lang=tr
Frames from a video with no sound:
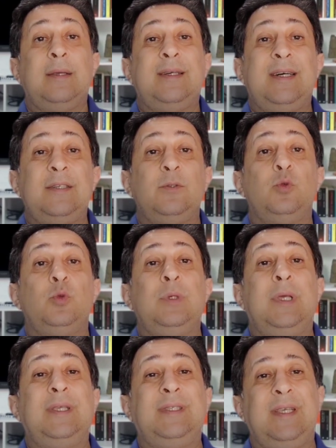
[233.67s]

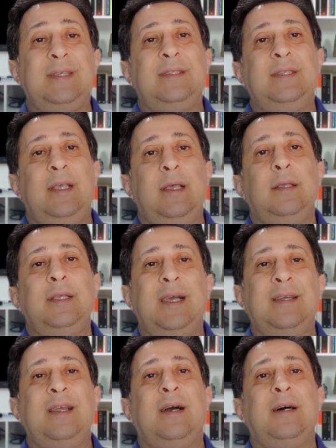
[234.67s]
kanuni esasiye
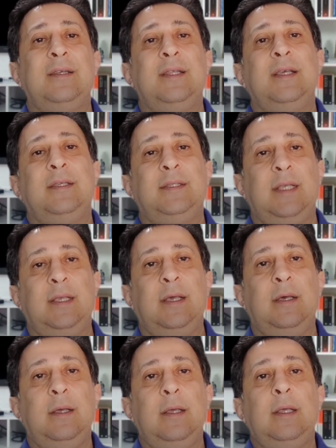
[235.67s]
yani
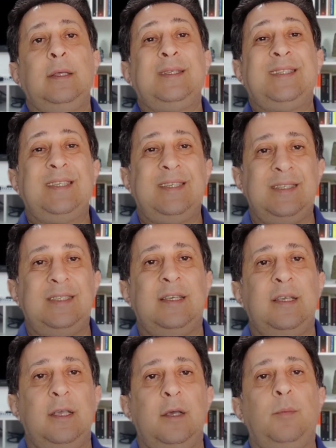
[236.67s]
anayasaya sıkı
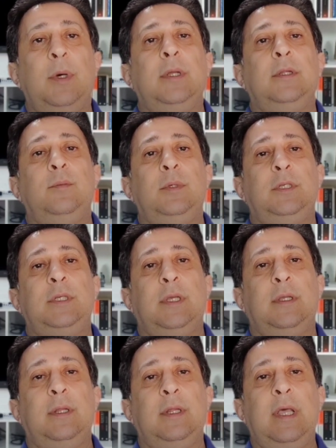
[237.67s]
sıkıya bağlı bir
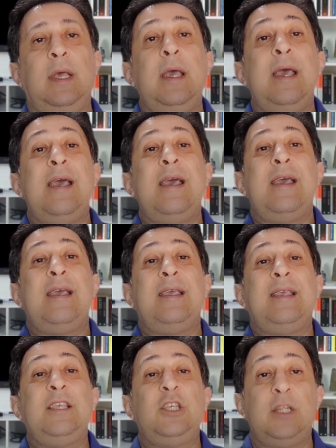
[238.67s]
şekilde
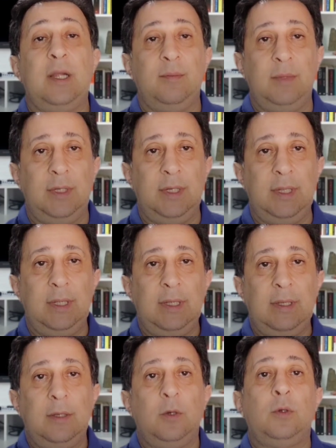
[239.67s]
işlemleri,
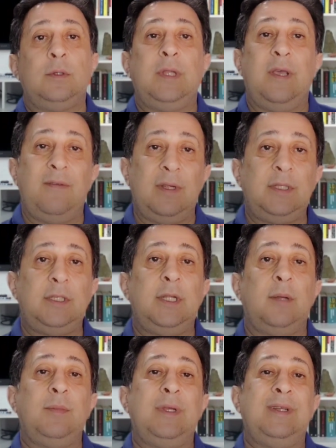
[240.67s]
devlet
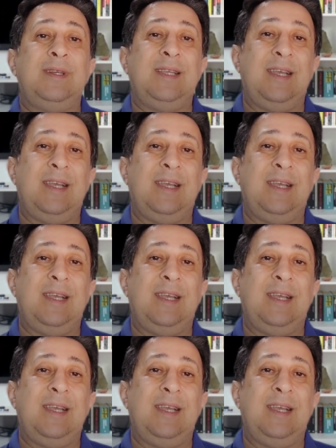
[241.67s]
işlemlerini